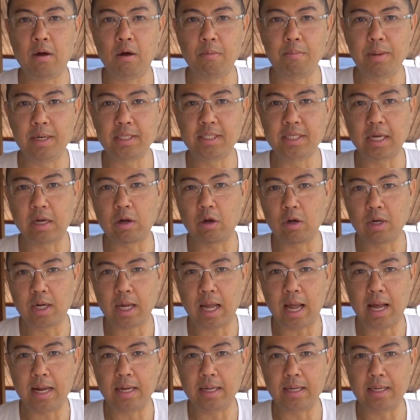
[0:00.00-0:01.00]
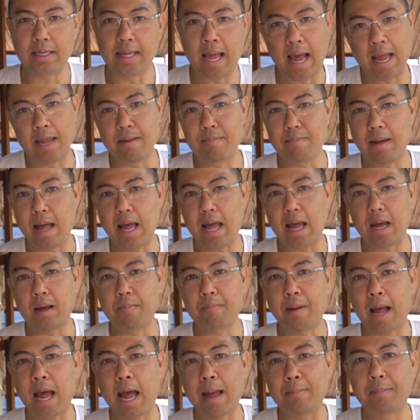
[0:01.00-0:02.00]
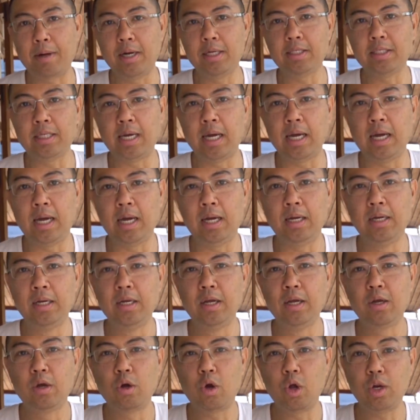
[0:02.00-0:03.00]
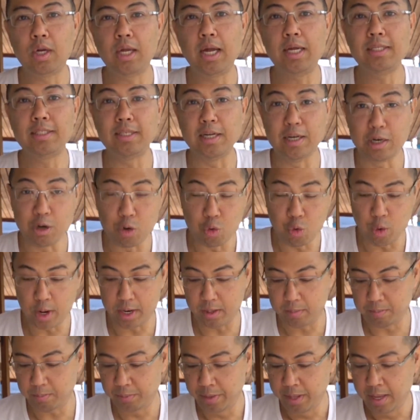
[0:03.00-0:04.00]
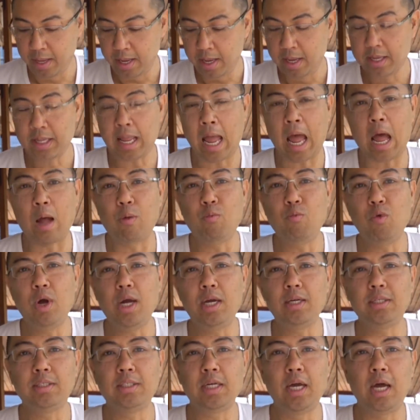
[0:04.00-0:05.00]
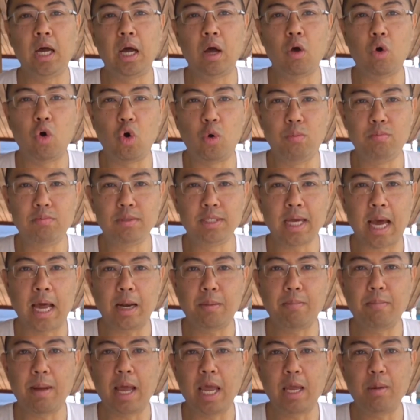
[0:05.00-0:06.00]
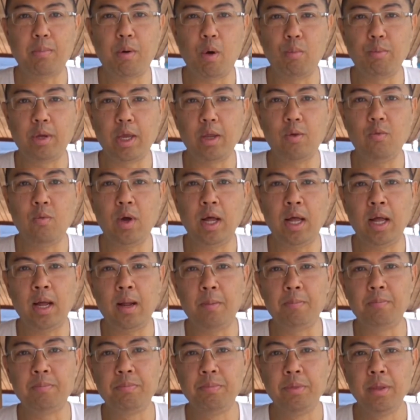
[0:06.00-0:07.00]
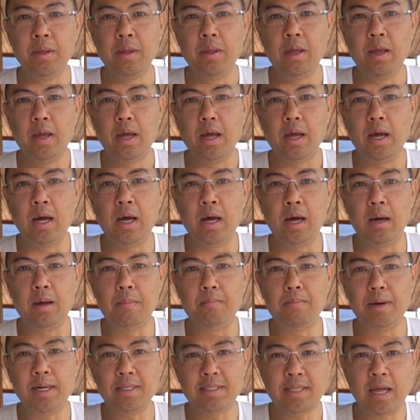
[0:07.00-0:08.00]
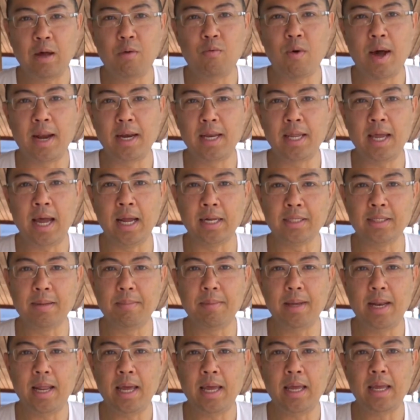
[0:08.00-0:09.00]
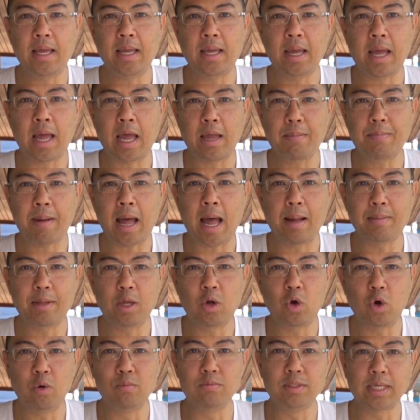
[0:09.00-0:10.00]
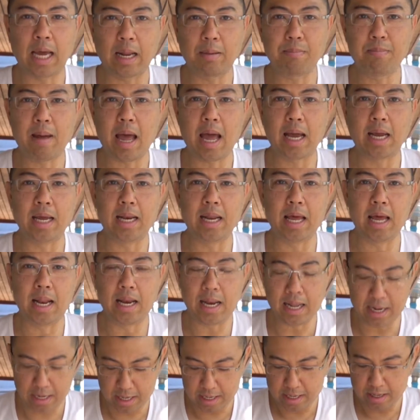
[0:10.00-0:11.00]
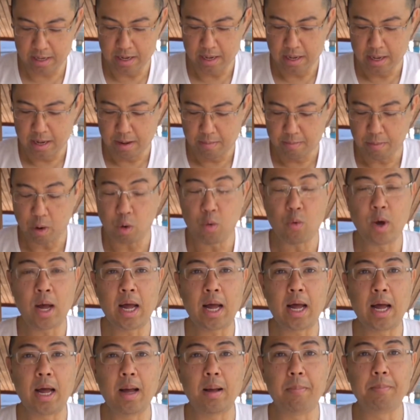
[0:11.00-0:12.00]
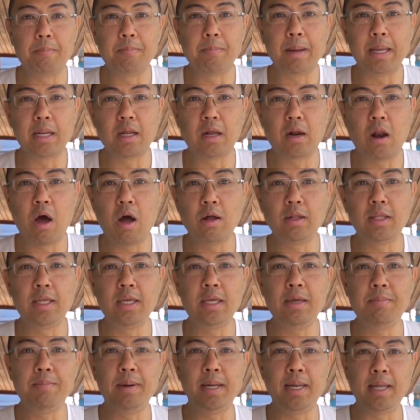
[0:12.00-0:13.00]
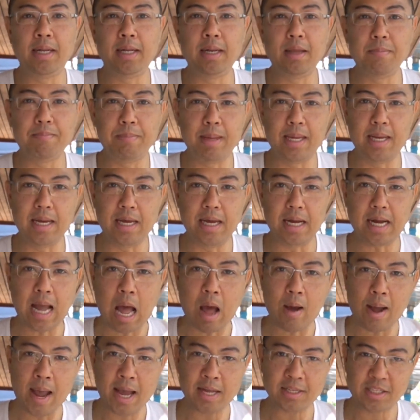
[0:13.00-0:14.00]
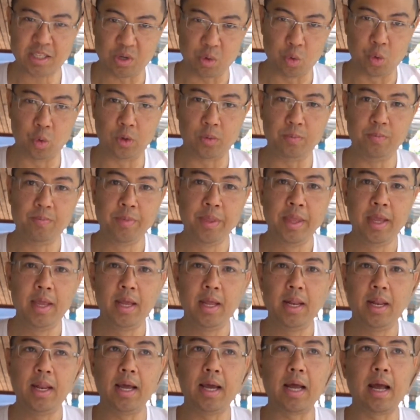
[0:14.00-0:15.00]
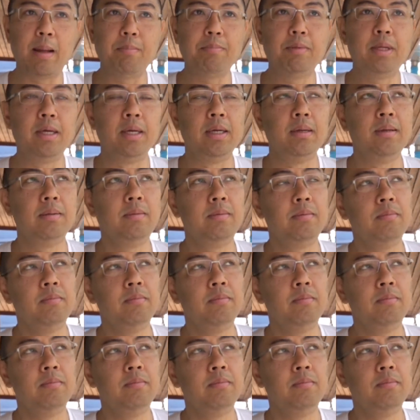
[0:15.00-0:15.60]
ของมันจะค่อนข้างใหญ่มาก ภาพก็จะค่อนข้างจะนวลถามว่าจะคมชัดไหมผมคิดว่าเบรสซาวันนี่อาจจะไม่ได้ให้ภาพที่คมชัดมากขนาดนั้น เพราะว่าเป็นกล้องที่ผลิตในปี 1950 นะครับ ถึง